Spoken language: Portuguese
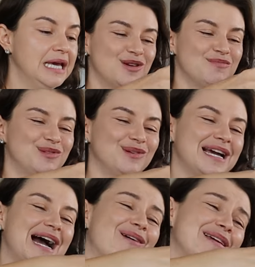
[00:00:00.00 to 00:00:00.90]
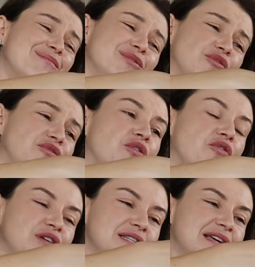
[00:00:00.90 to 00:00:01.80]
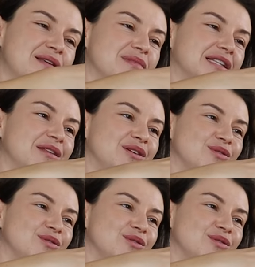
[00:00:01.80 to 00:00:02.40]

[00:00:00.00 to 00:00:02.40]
Então achei muito legal e é muito fofo eles terem mandado,